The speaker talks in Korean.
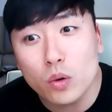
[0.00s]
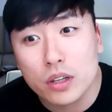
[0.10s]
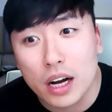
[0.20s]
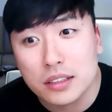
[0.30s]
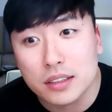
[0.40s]

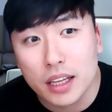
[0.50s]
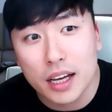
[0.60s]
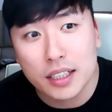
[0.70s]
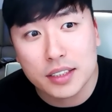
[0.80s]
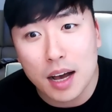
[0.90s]
들어갔을
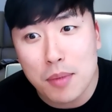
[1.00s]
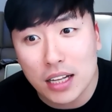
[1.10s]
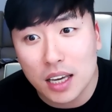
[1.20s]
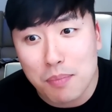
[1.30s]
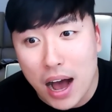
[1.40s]
때 제가
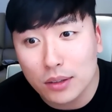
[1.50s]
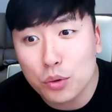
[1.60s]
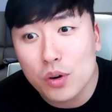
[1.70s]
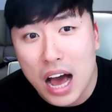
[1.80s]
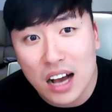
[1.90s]
만약에
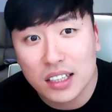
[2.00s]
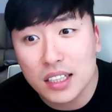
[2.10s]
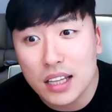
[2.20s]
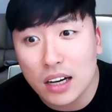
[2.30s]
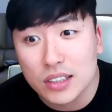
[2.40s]
방송을 안
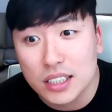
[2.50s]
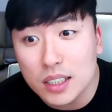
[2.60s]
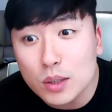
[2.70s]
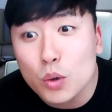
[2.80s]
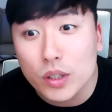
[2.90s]
킨다거나
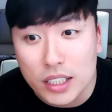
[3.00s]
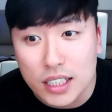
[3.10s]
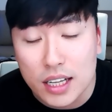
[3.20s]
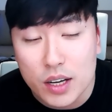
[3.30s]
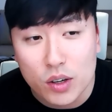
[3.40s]
실종이
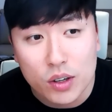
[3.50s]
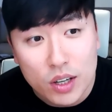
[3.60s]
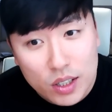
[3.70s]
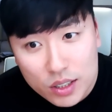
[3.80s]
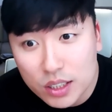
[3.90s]

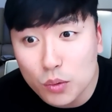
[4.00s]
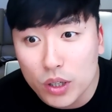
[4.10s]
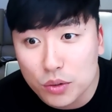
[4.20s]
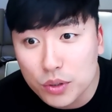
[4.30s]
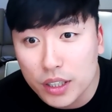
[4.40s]
되잖아요.
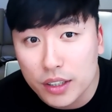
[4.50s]
신고해 주세요.